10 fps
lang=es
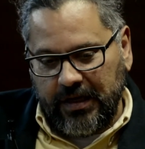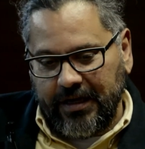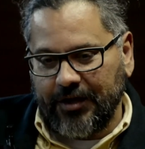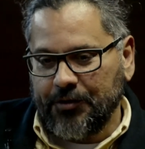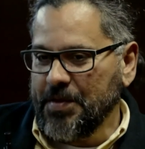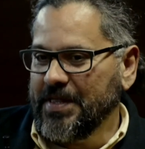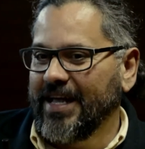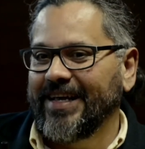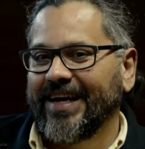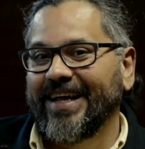
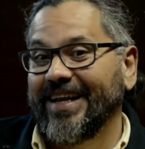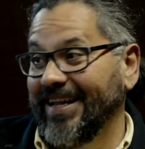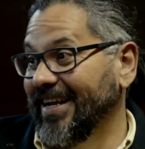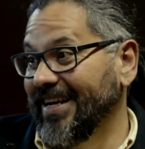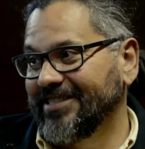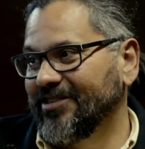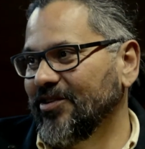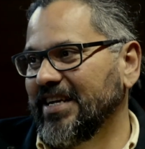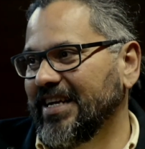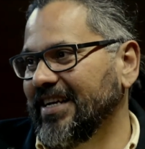recomendaría que lean las
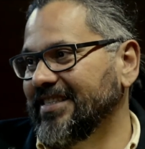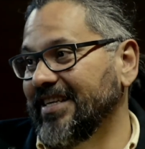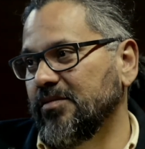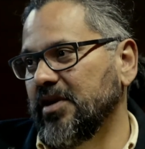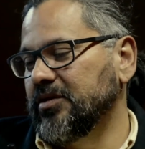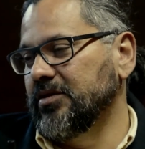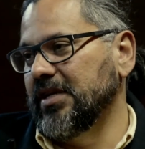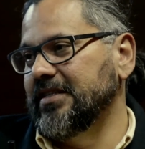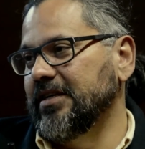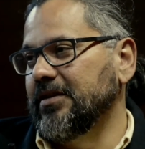crónicas de Alberto
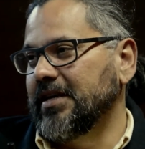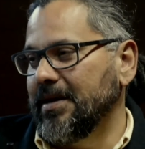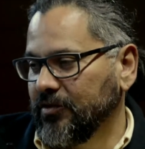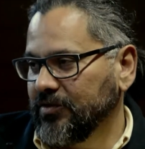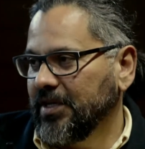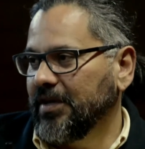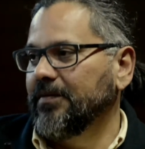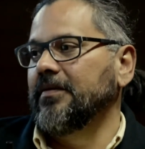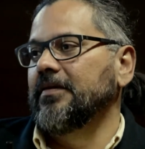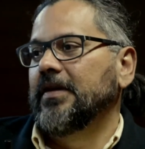Salcedo Ramos,
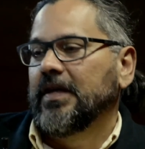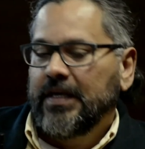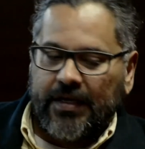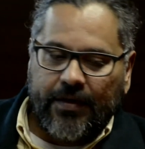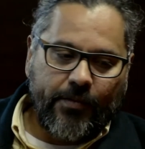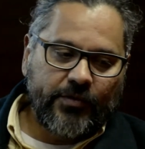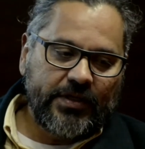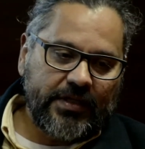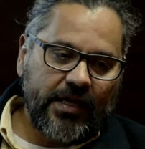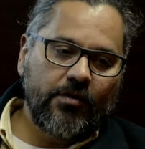que, que vamos a
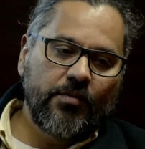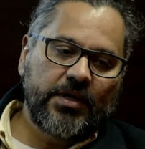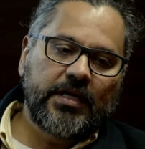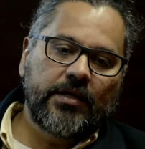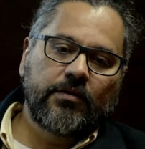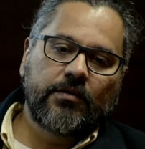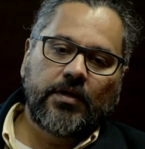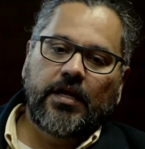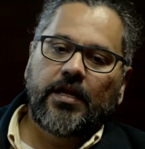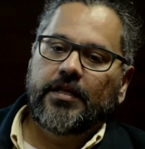estar conversando con
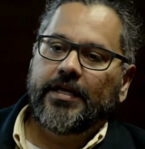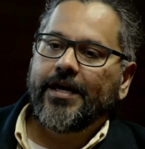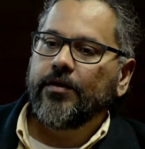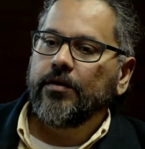él en el día de